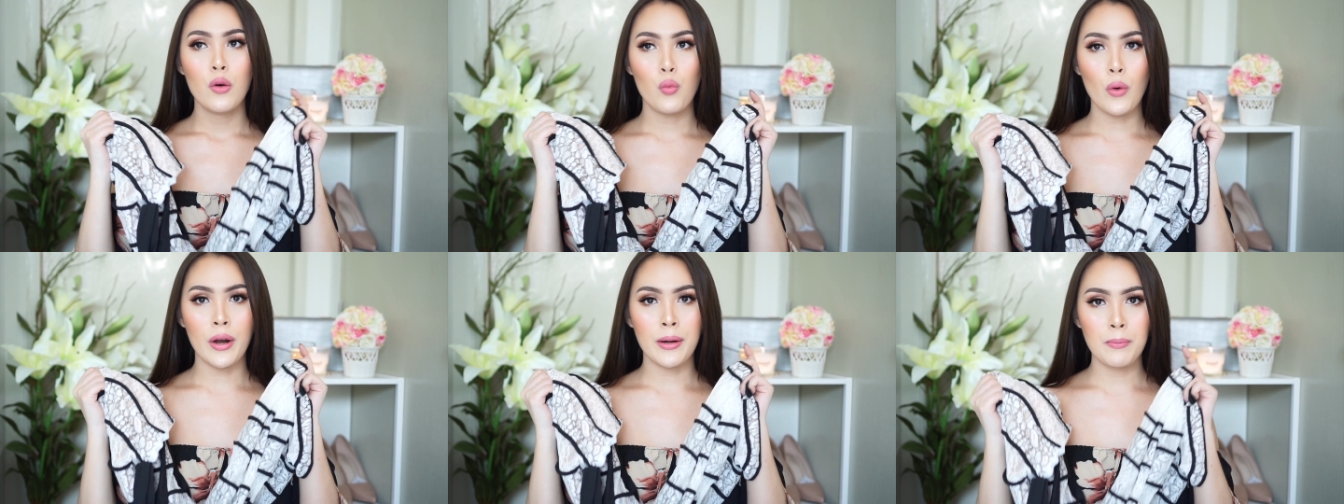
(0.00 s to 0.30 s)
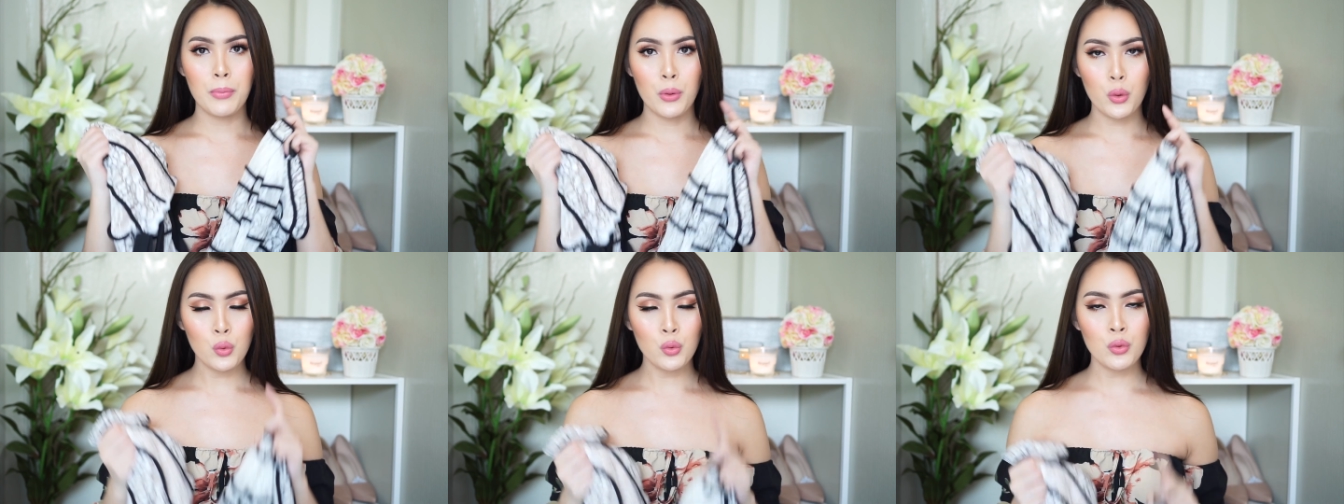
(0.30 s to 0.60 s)
วัน
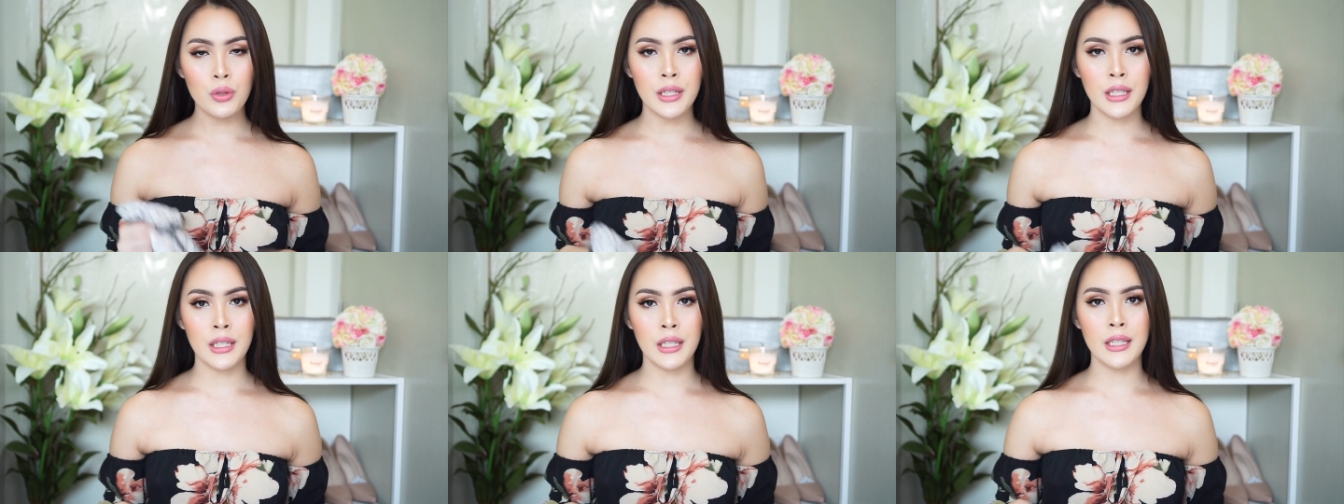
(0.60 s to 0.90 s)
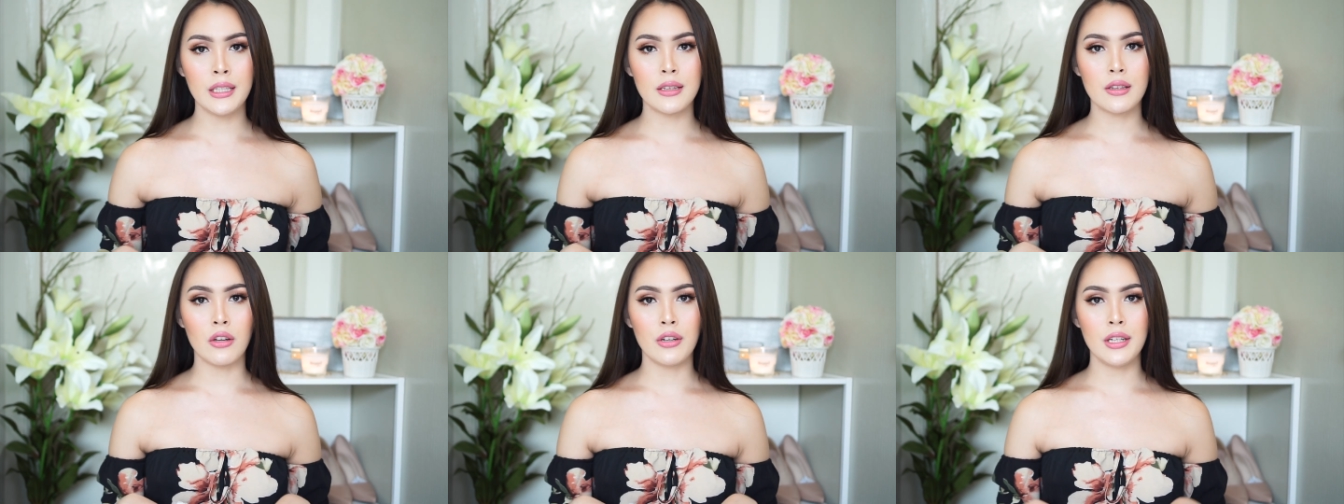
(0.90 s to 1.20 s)
พรุ่งนี้
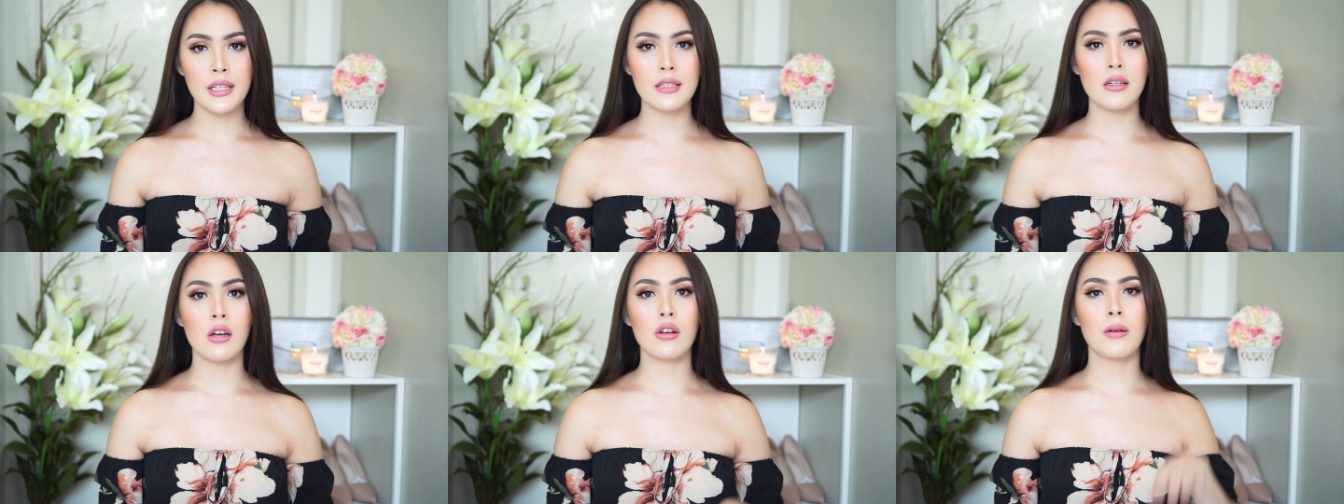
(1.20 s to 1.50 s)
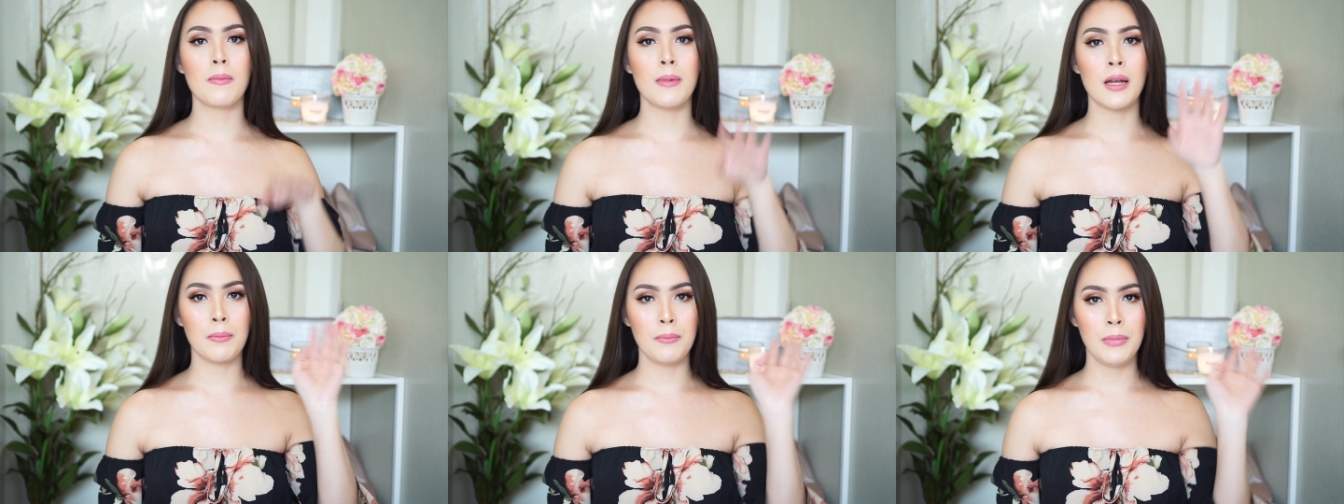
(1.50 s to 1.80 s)
ตอนที่จอ
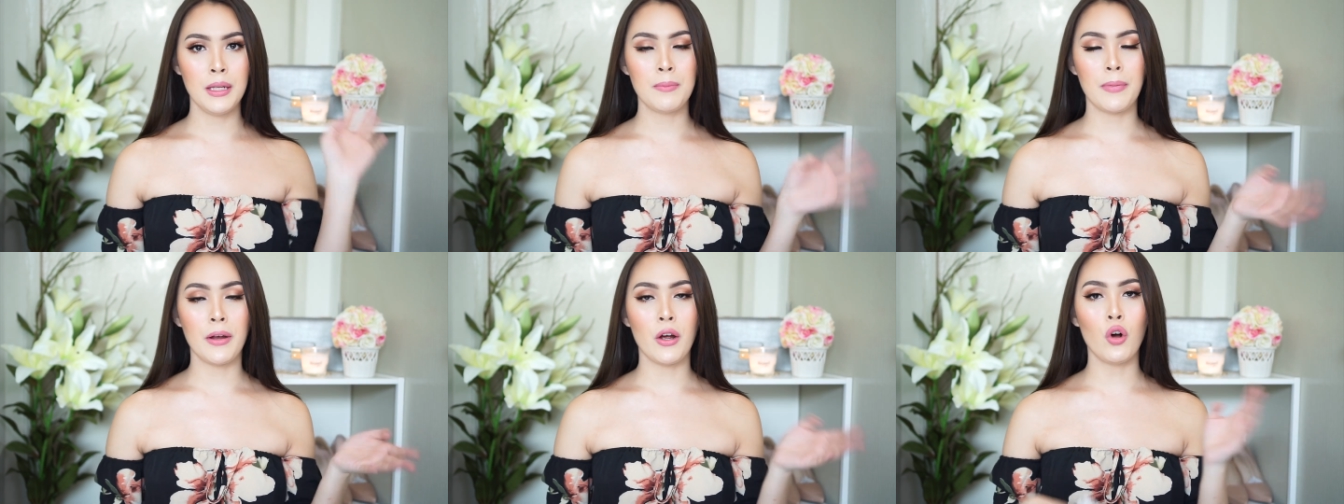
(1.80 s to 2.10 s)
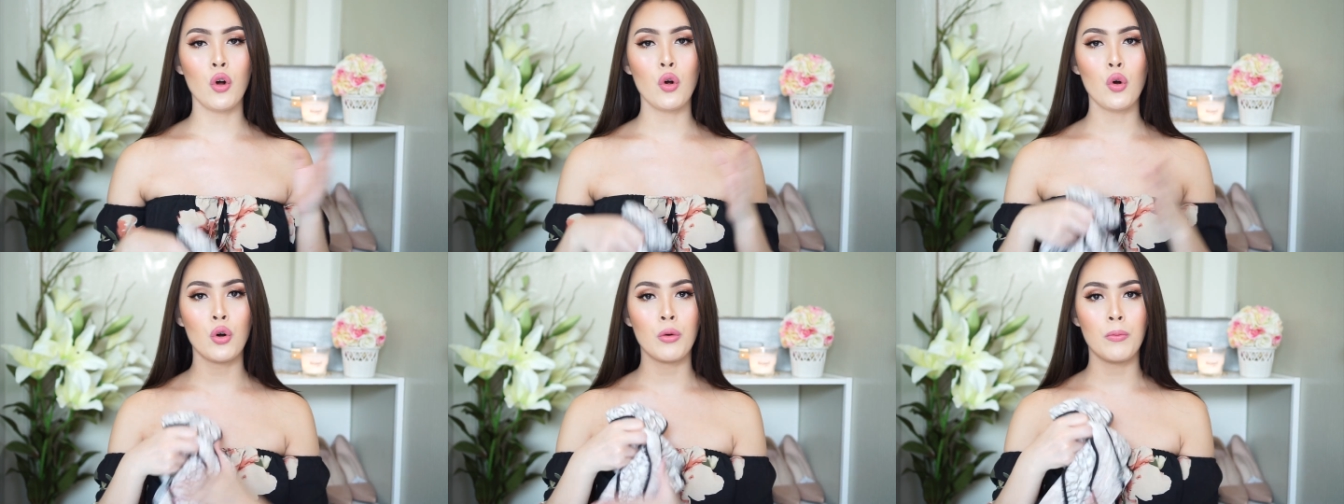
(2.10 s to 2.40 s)
กำลังบินไป
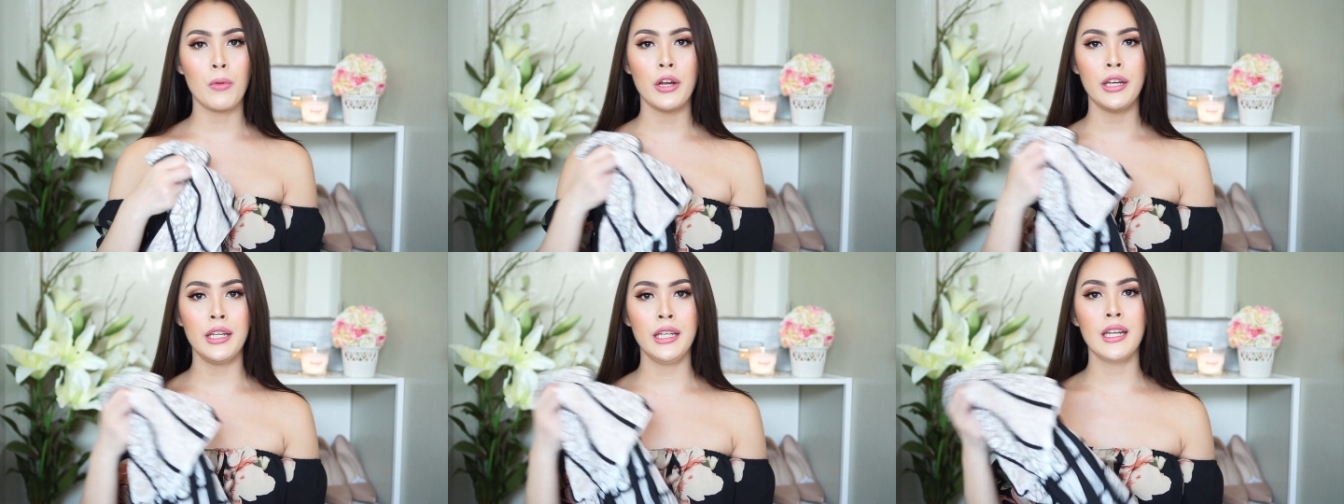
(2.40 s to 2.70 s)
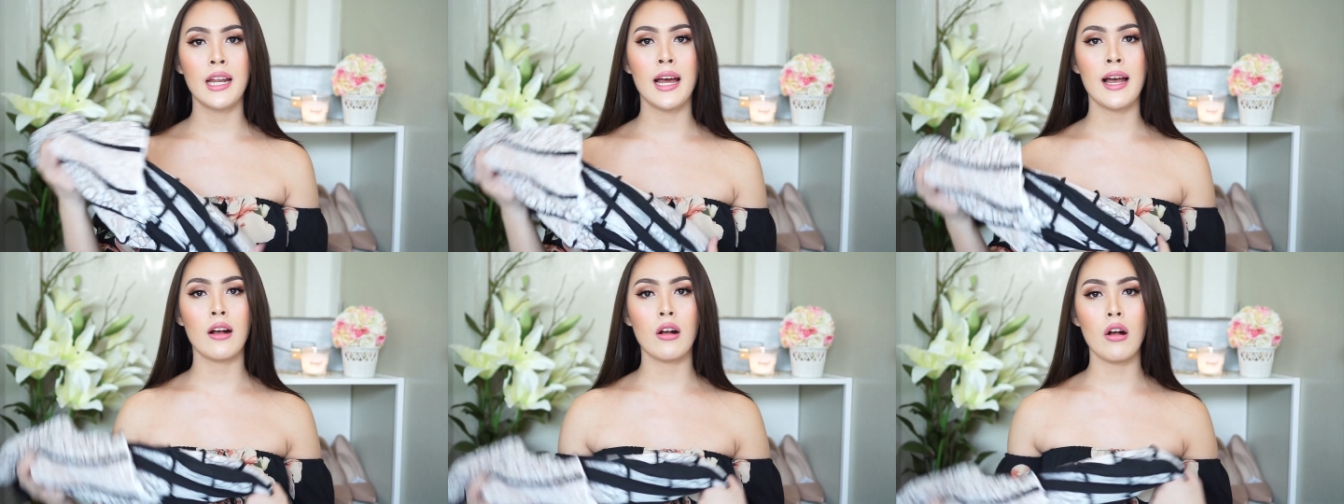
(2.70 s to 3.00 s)
ฮ่องกงพอดี
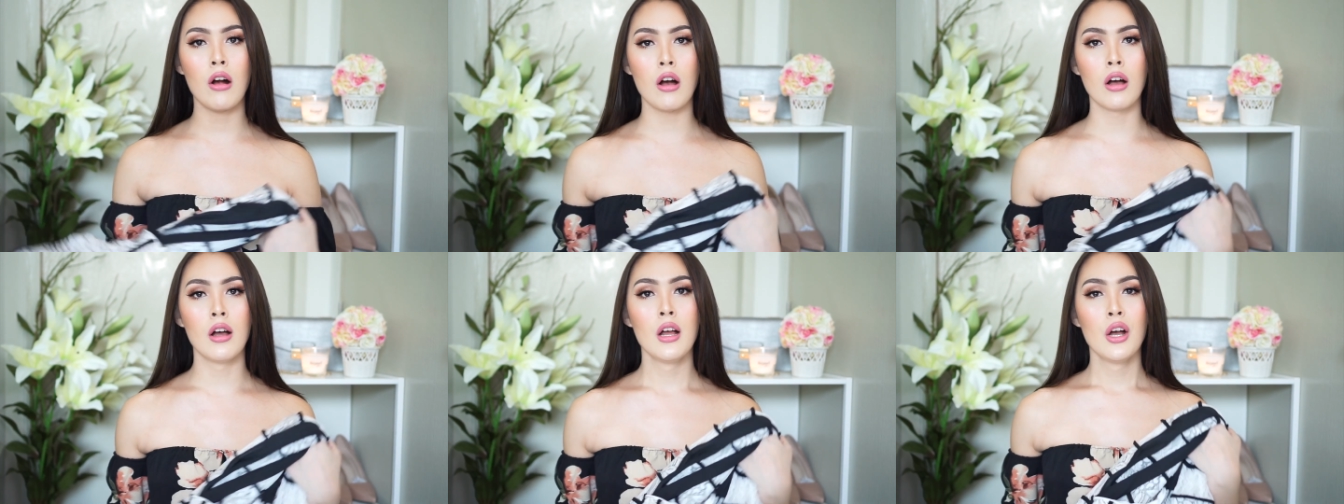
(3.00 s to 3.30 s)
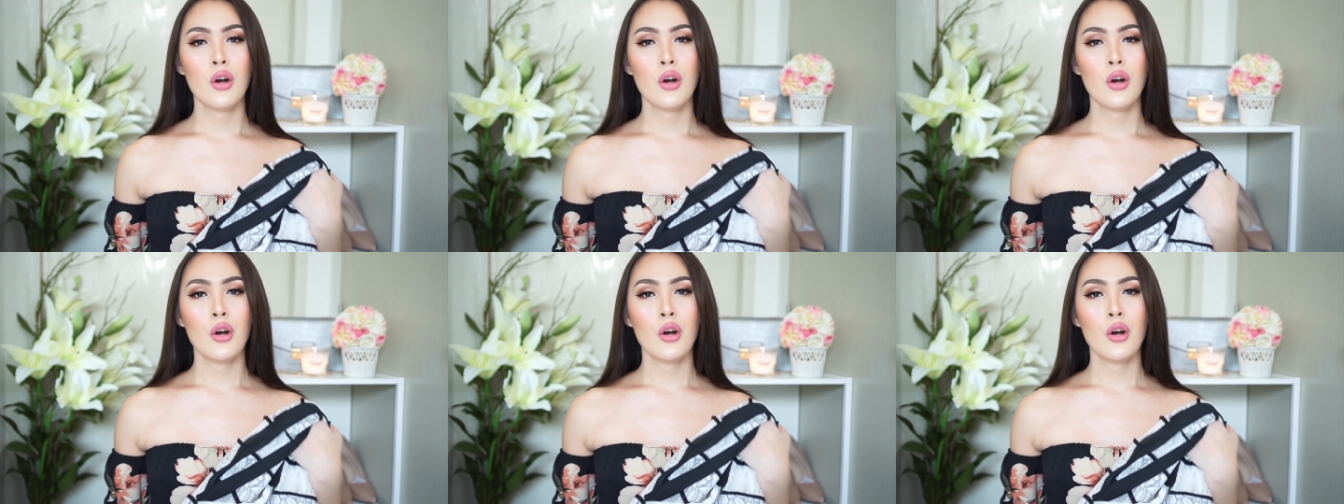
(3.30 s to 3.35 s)
นะคะก็